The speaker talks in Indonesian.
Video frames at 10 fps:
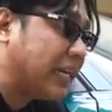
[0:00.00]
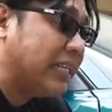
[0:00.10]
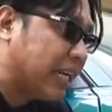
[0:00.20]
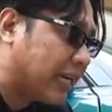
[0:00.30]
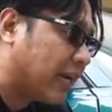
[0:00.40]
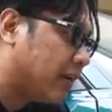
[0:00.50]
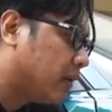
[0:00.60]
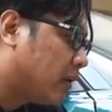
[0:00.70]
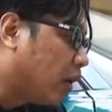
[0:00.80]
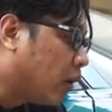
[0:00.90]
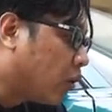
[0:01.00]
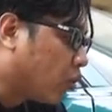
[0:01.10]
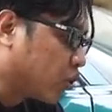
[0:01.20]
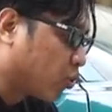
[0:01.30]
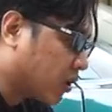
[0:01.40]
Tadinya ya,
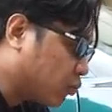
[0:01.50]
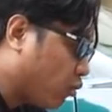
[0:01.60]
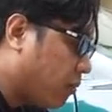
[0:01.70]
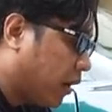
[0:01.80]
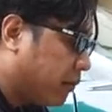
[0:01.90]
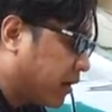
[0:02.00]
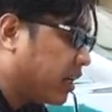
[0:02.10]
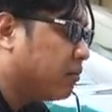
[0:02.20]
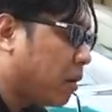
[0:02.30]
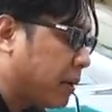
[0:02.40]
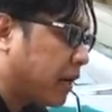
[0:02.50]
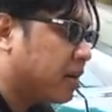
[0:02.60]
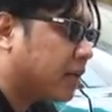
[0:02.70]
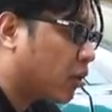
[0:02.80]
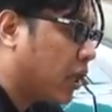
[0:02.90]
gue tuker semua ban-ban ini
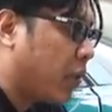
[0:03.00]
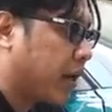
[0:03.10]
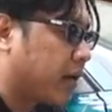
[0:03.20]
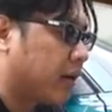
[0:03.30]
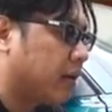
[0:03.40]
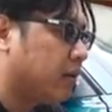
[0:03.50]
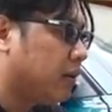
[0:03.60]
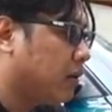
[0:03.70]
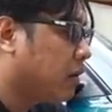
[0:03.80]
BBK-nya taruh di wagon.